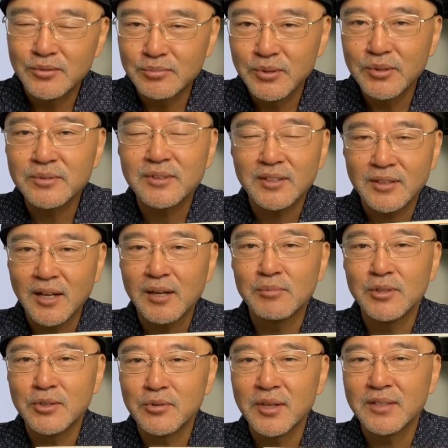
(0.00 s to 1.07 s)
뭐
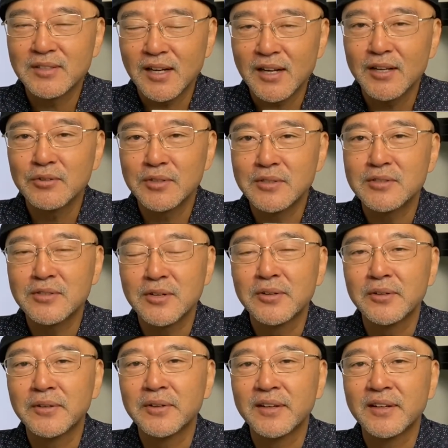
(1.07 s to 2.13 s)
갈보리 교회 잘하고
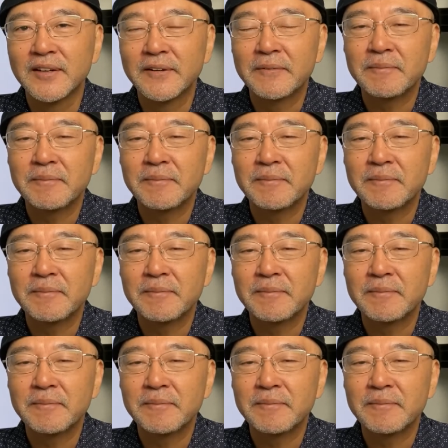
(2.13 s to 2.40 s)
있죠. 예.